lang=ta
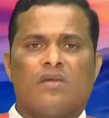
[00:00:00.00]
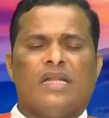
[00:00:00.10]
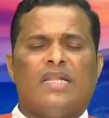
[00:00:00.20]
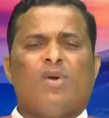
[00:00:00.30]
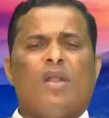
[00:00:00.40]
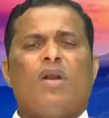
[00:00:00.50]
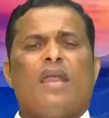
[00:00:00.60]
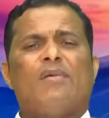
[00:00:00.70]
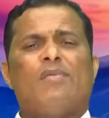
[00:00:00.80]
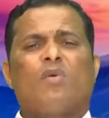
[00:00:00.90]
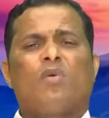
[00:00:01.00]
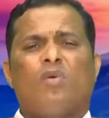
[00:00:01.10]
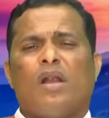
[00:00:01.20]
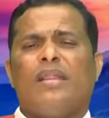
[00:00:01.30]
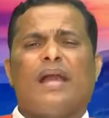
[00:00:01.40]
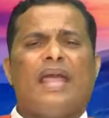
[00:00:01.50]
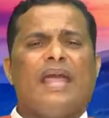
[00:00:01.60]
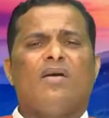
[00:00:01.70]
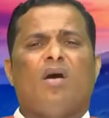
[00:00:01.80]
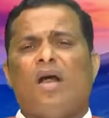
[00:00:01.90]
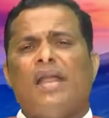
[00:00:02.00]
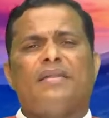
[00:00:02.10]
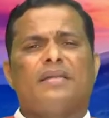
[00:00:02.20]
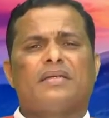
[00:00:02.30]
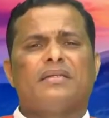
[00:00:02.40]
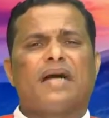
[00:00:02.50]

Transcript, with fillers: அதே போல உங்களுடைய குழந்தைகளை ஆலயத்திற்கு